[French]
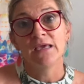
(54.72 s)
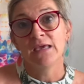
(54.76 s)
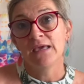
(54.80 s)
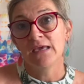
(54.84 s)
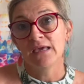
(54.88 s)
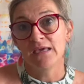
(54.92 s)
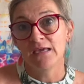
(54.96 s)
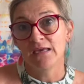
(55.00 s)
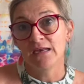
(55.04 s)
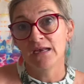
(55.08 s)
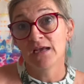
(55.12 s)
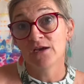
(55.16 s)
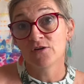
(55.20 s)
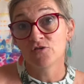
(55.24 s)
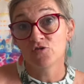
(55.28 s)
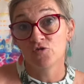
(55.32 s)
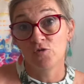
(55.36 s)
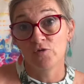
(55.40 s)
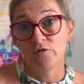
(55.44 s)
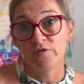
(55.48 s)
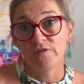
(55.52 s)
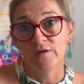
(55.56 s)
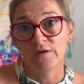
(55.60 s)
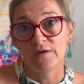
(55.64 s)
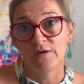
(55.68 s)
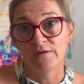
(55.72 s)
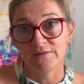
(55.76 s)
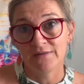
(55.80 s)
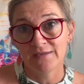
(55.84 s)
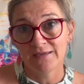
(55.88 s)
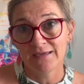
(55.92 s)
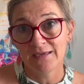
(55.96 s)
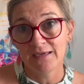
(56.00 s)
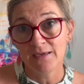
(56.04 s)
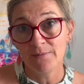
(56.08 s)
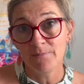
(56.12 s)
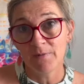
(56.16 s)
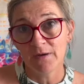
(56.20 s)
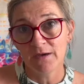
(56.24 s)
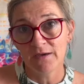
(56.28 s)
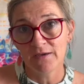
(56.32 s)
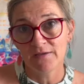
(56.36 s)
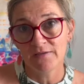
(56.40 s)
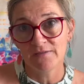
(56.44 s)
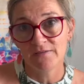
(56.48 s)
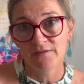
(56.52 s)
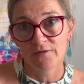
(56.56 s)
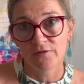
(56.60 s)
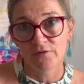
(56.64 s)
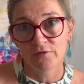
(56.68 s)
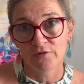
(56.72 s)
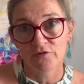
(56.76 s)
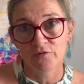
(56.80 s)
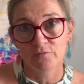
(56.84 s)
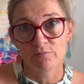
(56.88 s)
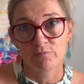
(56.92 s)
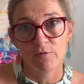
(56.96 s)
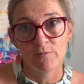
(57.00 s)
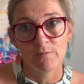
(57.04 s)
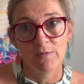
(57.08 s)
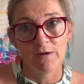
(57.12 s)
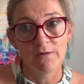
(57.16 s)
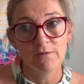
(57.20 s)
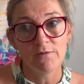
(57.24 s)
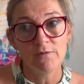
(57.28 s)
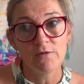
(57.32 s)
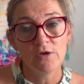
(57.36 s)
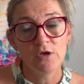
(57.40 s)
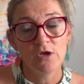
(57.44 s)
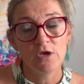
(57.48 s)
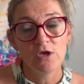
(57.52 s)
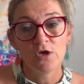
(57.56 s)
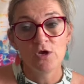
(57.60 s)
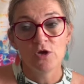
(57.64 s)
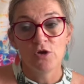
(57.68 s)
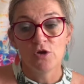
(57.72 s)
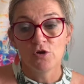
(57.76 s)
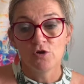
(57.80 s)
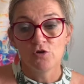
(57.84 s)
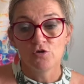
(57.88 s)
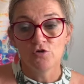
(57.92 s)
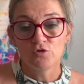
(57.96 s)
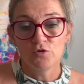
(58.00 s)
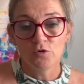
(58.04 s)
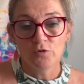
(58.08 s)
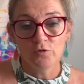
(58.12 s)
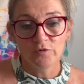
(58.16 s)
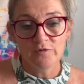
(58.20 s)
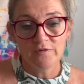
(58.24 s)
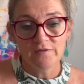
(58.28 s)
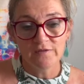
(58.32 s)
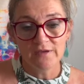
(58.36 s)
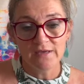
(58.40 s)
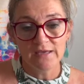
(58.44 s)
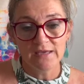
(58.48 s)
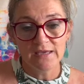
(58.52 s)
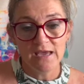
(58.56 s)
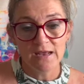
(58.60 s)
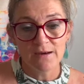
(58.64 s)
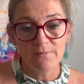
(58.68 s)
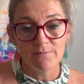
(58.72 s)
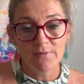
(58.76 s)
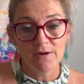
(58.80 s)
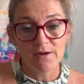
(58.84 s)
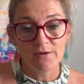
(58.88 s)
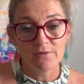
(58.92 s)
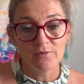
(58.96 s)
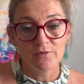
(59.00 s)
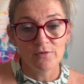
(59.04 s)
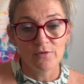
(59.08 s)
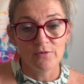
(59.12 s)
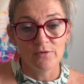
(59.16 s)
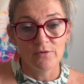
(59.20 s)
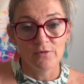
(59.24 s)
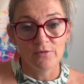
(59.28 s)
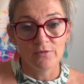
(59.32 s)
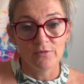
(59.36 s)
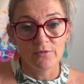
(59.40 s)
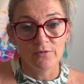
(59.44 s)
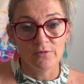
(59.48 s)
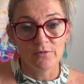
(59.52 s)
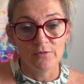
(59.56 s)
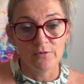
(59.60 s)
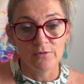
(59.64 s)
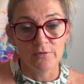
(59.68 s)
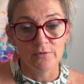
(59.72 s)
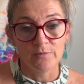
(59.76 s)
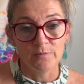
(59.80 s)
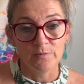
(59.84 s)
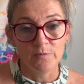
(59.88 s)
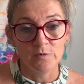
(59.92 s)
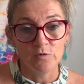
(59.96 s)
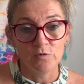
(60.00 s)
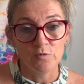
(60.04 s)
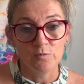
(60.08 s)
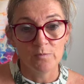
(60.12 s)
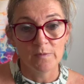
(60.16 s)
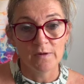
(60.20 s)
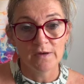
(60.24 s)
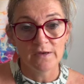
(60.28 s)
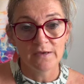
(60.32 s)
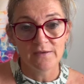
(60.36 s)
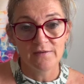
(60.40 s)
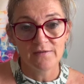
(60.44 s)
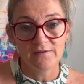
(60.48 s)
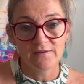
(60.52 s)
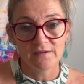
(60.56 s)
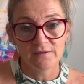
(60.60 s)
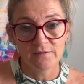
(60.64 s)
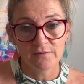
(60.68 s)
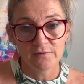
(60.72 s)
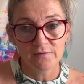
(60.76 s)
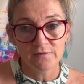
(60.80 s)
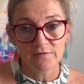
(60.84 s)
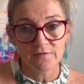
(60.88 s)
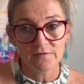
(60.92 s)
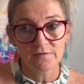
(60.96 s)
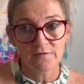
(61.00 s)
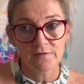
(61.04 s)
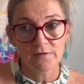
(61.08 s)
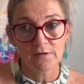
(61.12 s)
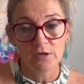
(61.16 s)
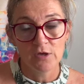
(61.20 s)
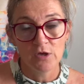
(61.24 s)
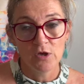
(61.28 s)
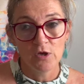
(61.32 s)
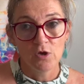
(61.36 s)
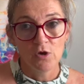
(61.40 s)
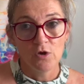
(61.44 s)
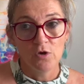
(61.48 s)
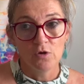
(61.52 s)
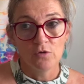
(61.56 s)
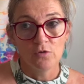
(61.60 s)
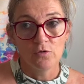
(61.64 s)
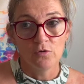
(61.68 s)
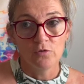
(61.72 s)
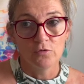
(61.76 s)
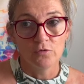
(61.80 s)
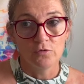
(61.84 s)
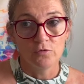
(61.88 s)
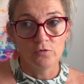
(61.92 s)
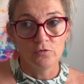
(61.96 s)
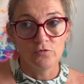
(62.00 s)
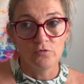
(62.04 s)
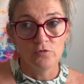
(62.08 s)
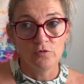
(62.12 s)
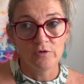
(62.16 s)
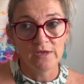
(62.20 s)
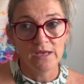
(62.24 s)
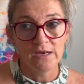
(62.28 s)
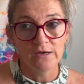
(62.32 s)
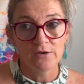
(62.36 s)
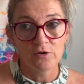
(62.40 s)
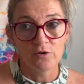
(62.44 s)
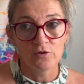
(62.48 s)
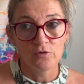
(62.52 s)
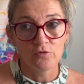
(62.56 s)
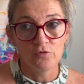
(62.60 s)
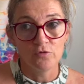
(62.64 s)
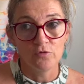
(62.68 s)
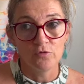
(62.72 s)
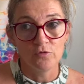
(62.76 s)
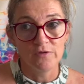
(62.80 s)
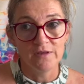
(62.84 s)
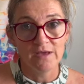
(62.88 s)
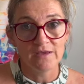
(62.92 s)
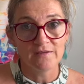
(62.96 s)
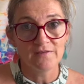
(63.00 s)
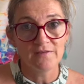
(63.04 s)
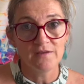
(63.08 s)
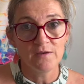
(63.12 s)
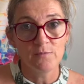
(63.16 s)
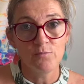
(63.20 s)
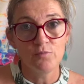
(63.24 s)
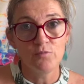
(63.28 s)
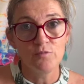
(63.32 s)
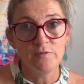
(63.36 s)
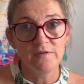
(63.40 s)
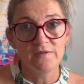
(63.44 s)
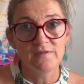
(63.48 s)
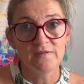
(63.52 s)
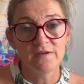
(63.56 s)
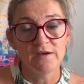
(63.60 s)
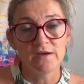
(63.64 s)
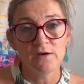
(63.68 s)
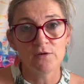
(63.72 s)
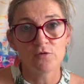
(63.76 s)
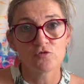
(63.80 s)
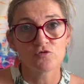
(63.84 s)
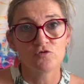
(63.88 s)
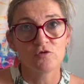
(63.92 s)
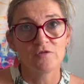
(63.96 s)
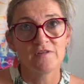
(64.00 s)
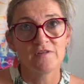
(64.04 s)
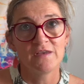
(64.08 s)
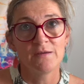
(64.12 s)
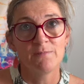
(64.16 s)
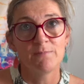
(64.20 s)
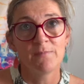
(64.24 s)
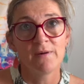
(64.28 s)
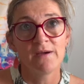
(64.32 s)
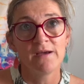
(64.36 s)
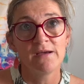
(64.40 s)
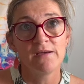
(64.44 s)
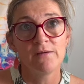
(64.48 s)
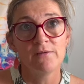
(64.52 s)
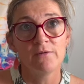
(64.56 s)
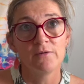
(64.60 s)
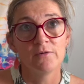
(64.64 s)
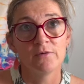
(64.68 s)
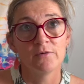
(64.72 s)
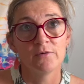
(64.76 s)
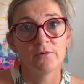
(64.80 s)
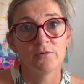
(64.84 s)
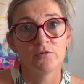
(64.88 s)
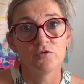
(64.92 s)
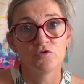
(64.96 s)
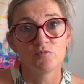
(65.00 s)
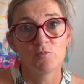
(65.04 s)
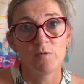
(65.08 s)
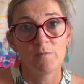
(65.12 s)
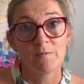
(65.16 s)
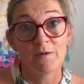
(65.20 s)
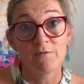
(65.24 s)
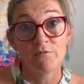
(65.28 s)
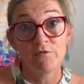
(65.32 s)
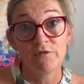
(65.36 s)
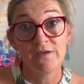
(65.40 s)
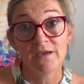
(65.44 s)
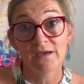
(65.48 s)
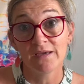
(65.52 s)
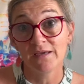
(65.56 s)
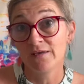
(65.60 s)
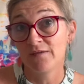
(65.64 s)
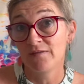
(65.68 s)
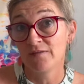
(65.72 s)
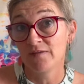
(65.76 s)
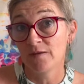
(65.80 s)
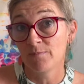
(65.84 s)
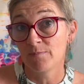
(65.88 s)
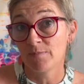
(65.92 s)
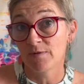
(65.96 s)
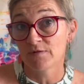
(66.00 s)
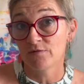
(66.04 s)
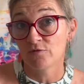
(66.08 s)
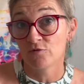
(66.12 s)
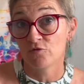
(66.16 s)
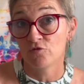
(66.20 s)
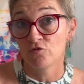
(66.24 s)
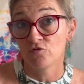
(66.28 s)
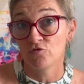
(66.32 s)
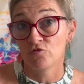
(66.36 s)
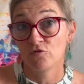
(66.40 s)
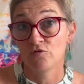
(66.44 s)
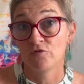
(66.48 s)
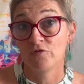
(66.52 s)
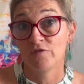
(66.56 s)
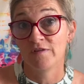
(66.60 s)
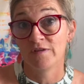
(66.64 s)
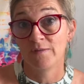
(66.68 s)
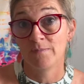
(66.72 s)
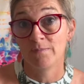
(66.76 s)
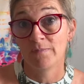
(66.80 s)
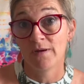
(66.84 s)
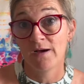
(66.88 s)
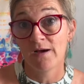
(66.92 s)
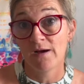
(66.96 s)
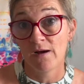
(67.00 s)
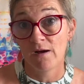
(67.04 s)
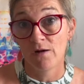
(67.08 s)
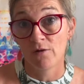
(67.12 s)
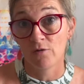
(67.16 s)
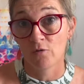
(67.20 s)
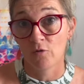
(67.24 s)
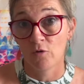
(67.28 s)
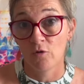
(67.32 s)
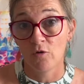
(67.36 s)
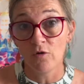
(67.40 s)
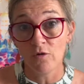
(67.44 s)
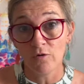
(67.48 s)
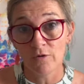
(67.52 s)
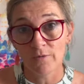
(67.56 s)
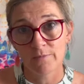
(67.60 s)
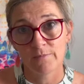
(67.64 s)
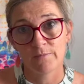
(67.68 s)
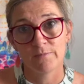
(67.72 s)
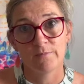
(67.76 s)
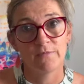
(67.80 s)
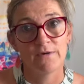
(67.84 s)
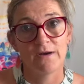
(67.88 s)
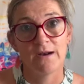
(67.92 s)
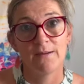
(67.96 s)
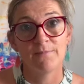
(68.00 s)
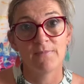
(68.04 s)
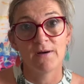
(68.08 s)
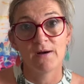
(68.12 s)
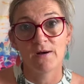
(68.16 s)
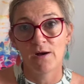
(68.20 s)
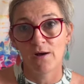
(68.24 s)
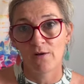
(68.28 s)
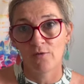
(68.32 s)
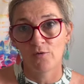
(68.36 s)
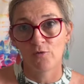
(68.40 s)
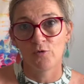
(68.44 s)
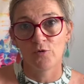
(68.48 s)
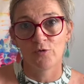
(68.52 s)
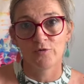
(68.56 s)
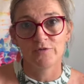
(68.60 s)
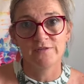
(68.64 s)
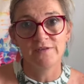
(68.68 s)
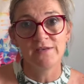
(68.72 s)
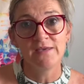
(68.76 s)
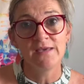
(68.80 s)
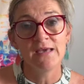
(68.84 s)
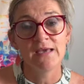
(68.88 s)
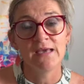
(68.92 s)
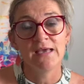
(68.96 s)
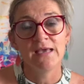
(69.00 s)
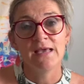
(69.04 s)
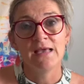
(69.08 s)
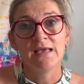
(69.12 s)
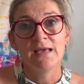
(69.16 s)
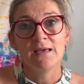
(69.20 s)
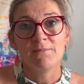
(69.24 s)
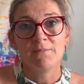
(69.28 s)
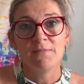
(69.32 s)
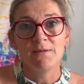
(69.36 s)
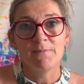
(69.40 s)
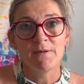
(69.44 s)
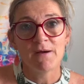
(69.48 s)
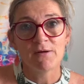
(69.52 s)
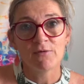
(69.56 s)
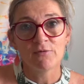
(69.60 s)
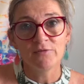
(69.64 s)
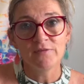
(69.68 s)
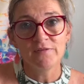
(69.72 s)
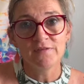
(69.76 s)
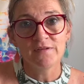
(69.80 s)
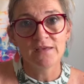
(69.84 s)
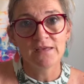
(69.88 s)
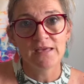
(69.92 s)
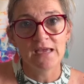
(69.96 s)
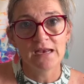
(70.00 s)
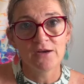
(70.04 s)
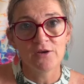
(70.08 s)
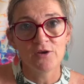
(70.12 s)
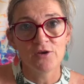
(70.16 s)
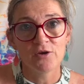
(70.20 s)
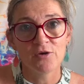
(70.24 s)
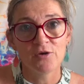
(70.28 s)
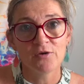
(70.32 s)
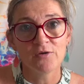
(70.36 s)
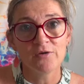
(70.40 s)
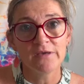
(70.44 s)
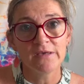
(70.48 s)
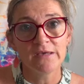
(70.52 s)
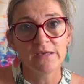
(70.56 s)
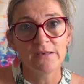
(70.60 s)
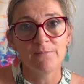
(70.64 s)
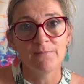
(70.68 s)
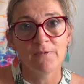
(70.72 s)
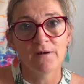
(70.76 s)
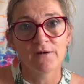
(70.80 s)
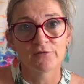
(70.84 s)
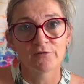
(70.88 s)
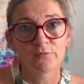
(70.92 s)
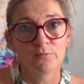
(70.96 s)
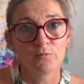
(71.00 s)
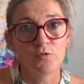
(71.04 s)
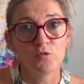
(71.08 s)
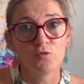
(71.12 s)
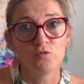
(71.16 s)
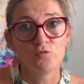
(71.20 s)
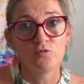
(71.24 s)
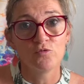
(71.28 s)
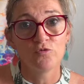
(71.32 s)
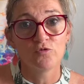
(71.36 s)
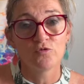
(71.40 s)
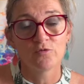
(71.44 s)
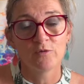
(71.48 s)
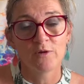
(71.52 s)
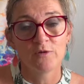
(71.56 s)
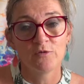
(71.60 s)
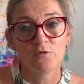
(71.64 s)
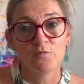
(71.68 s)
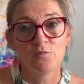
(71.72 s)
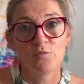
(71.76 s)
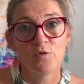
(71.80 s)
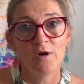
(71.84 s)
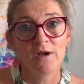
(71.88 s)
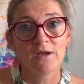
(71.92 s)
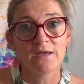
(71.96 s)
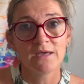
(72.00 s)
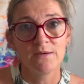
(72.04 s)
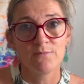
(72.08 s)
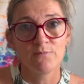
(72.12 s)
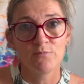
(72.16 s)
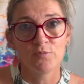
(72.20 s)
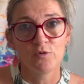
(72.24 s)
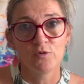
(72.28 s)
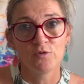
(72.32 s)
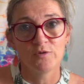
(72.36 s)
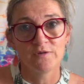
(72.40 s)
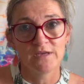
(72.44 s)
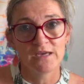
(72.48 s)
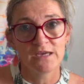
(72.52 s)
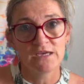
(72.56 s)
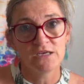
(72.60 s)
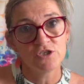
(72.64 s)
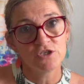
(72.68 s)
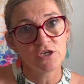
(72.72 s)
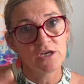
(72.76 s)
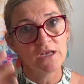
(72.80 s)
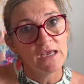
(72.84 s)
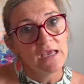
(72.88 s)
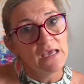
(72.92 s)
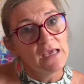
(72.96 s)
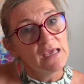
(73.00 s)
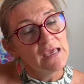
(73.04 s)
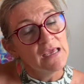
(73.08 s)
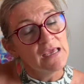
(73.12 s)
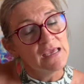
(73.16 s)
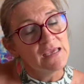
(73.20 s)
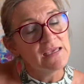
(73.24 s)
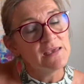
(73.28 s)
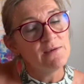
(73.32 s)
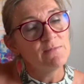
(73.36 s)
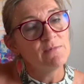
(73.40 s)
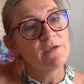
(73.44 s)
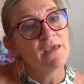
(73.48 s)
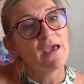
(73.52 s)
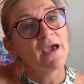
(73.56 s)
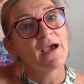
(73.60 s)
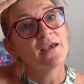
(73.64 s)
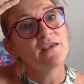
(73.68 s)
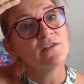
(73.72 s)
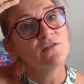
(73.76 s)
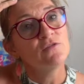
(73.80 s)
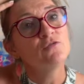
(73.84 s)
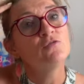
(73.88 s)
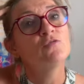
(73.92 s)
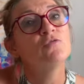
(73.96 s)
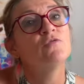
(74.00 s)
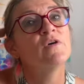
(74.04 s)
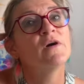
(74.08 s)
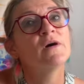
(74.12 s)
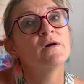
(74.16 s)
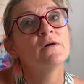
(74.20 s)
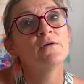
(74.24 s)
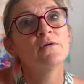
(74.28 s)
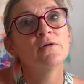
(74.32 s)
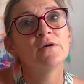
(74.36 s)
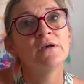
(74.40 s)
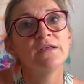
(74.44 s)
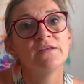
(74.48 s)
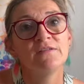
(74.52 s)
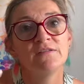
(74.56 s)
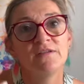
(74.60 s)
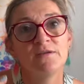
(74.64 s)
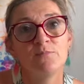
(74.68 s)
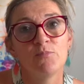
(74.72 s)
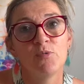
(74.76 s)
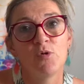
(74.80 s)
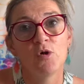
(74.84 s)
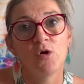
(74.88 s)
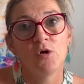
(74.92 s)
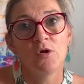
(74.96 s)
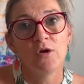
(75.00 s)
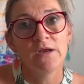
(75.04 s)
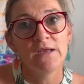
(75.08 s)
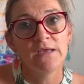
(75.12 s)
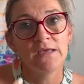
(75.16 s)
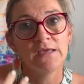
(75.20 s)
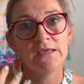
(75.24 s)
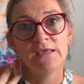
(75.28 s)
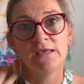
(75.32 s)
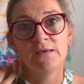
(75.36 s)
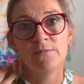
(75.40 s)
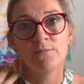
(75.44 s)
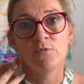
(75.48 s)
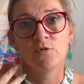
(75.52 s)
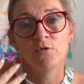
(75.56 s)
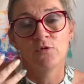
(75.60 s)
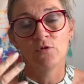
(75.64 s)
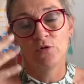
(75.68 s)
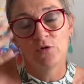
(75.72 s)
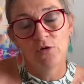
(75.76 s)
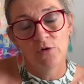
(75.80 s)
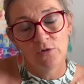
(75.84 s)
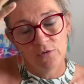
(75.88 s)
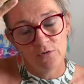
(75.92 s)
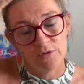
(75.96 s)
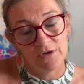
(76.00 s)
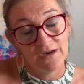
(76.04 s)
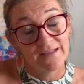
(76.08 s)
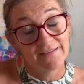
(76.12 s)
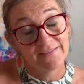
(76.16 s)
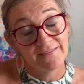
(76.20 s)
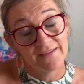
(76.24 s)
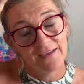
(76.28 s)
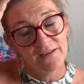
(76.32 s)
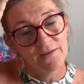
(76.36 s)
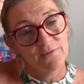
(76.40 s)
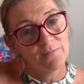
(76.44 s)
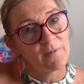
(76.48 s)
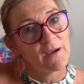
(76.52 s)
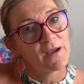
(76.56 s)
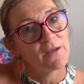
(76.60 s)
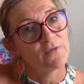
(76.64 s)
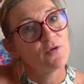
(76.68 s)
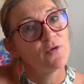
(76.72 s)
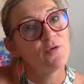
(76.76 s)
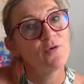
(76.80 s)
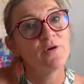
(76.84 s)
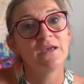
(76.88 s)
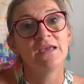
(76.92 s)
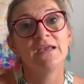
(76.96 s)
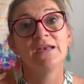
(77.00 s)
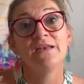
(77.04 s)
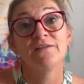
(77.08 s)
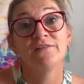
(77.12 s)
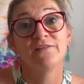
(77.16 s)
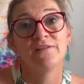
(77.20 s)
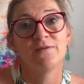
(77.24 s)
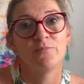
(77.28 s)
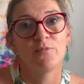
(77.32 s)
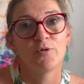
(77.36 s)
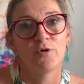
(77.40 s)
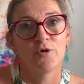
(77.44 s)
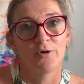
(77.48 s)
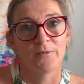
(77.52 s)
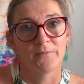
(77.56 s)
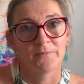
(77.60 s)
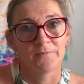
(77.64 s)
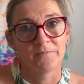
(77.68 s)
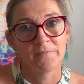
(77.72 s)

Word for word: Et là, je le sens très présent en ce moment. Je ressens également euh, une présence euh, de quelqu'un d'assez puissant. Alors, je ne pas, je euh, je peux pas vous dire qui c'est parce que je ne sais pas encore on l'a pas encore dit. Mais par contre, c'est quelqu'un qui prend beaucoup de soin de moi, qui me protège et qui me caresse souvent les épaules et qui me le, la tête pardon et les épaules.